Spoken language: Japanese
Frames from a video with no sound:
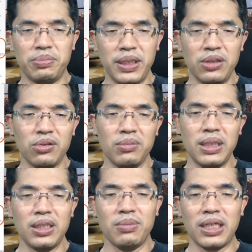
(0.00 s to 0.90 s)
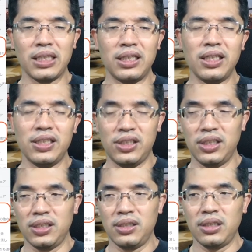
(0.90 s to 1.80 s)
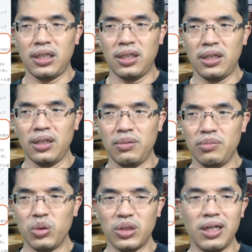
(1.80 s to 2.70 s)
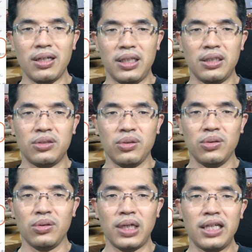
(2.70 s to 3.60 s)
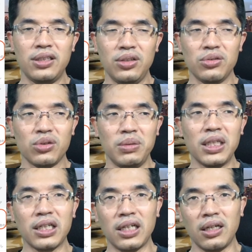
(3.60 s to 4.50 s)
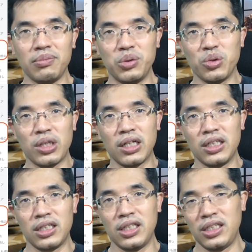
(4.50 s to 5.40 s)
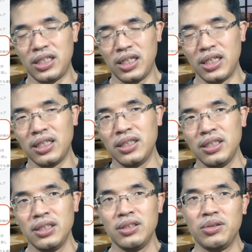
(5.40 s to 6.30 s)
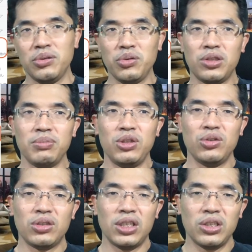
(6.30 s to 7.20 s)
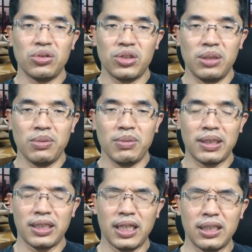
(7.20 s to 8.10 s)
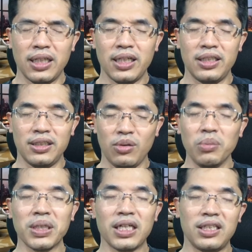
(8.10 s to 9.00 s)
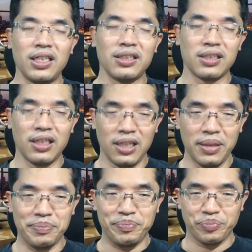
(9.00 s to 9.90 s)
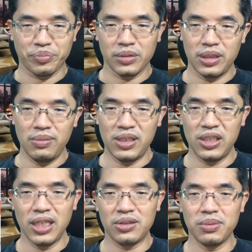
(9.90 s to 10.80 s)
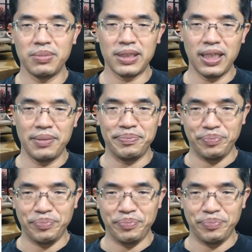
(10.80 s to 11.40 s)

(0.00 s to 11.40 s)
ピードの面でも勝てないし、えー、僕らはね、その IT ニュースを見てからブログ書かなきゃいけないから、どうしてもニュース記事としてもまあ勝てない、ほぼ勝てないですからね。厳しいなと思いますね。